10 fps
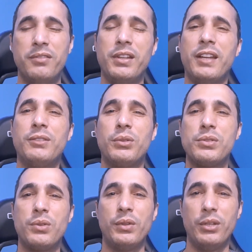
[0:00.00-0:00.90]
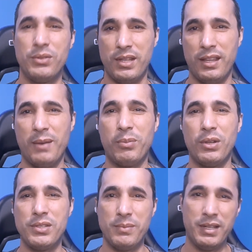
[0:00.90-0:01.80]
Fiquem todos com Deus, até a
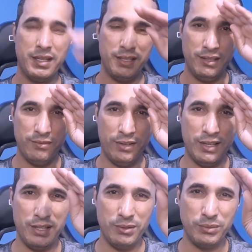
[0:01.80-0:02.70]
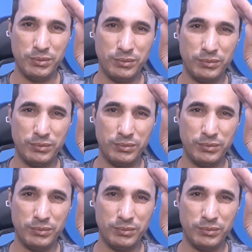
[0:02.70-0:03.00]
próxima e valeu!